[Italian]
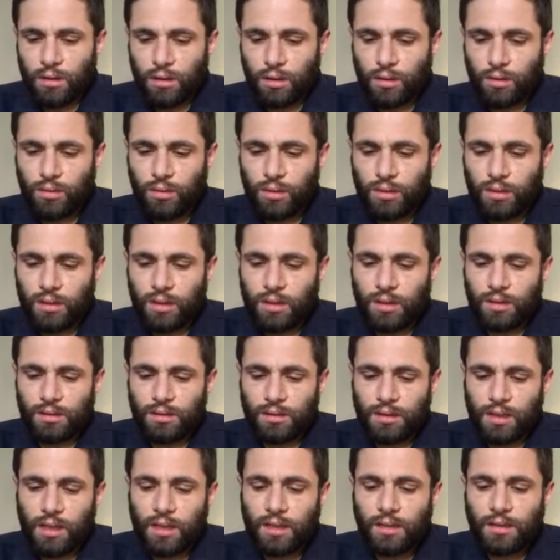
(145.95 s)
E quindi
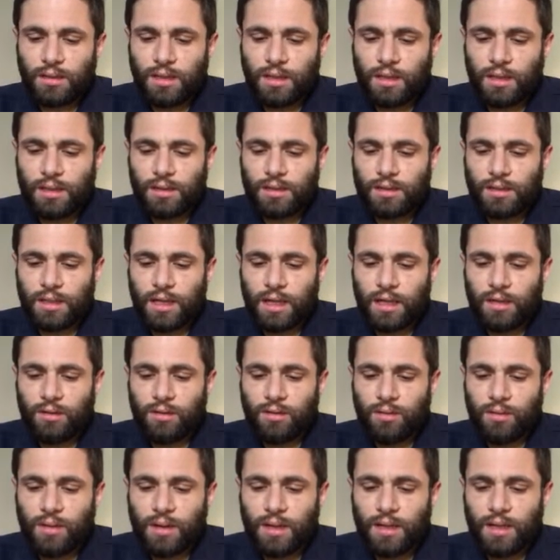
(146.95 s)
se è
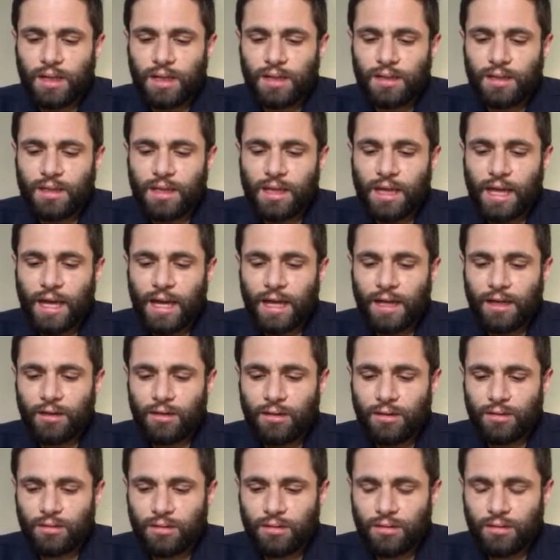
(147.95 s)
interessato
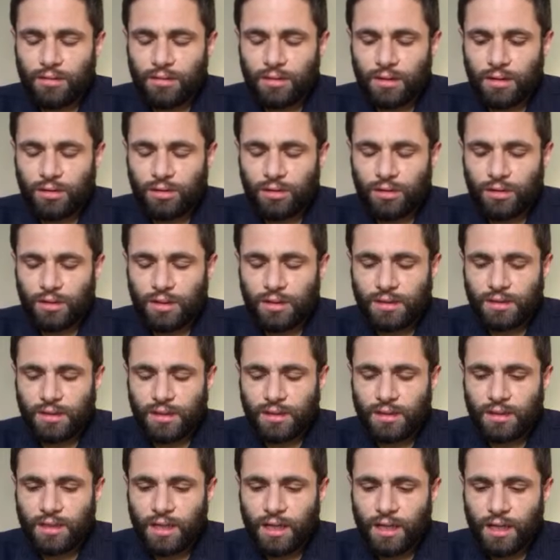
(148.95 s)
all'addietro, a ciò che
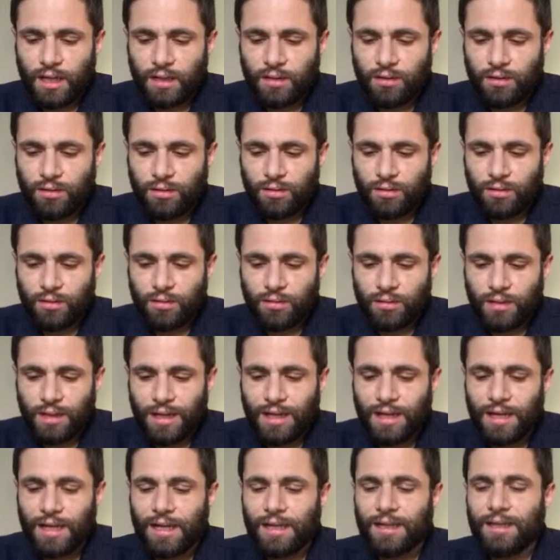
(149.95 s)
sta dietro,
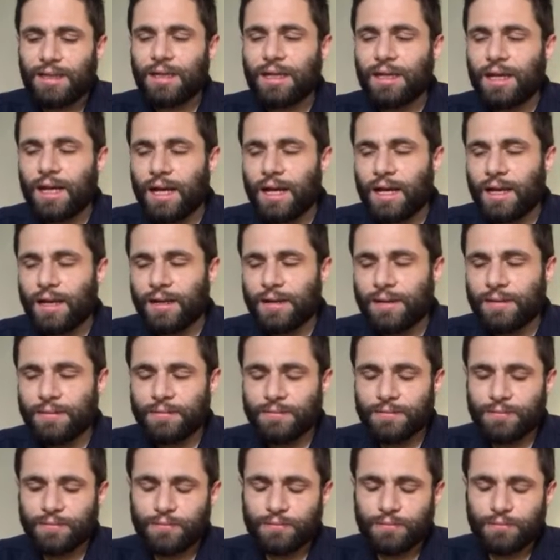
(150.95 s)

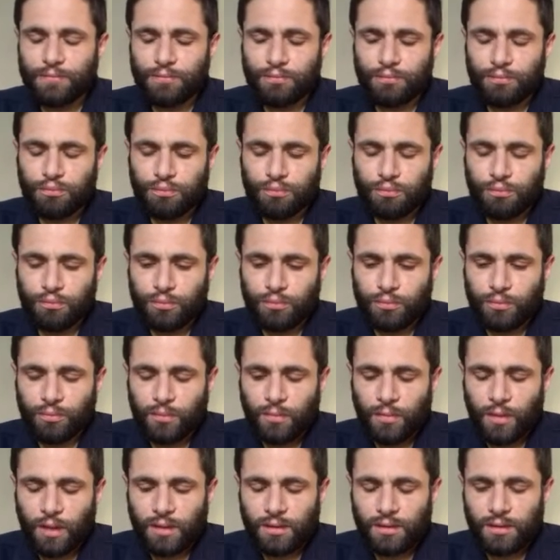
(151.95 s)
all'aldilà,
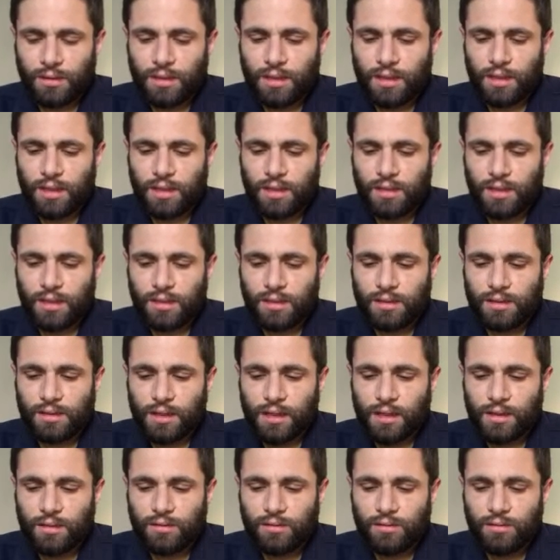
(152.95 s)
sia nel
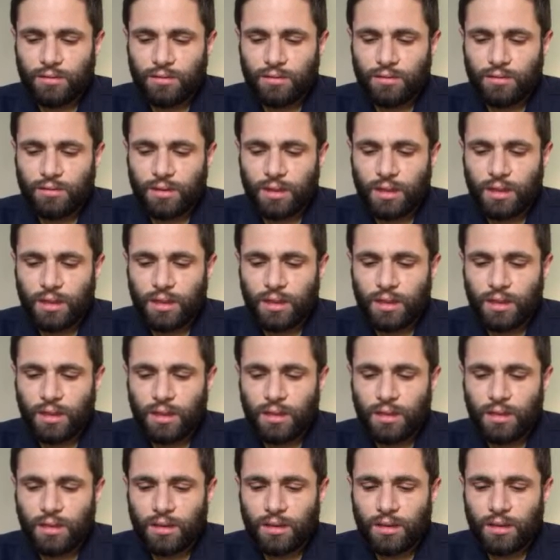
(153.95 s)
senso
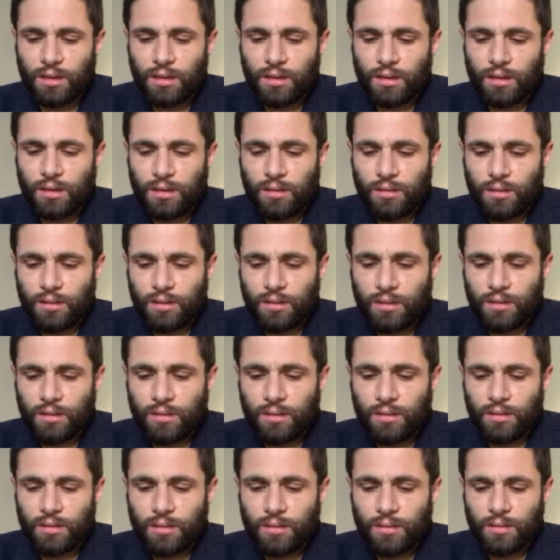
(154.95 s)
della
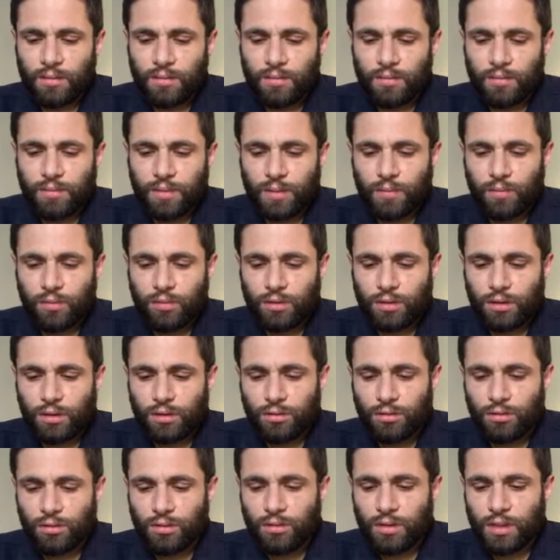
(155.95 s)
eh,
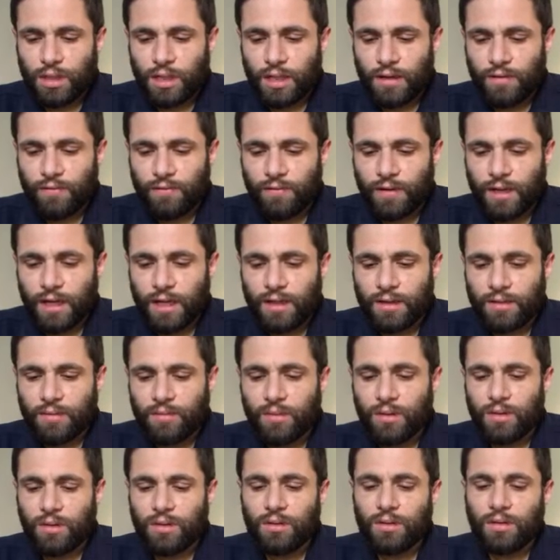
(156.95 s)
preposizione e
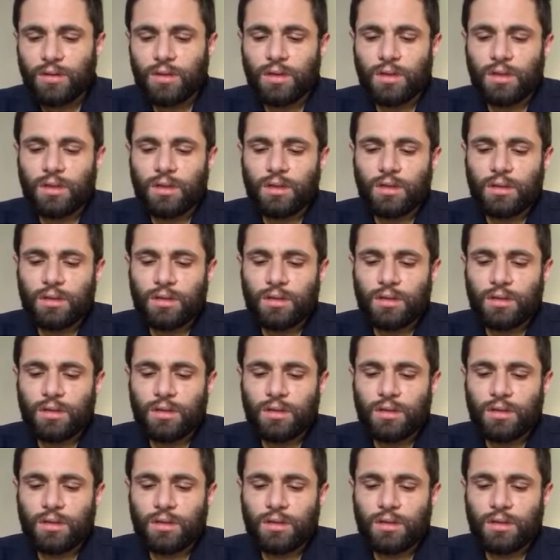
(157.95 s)
avverbio,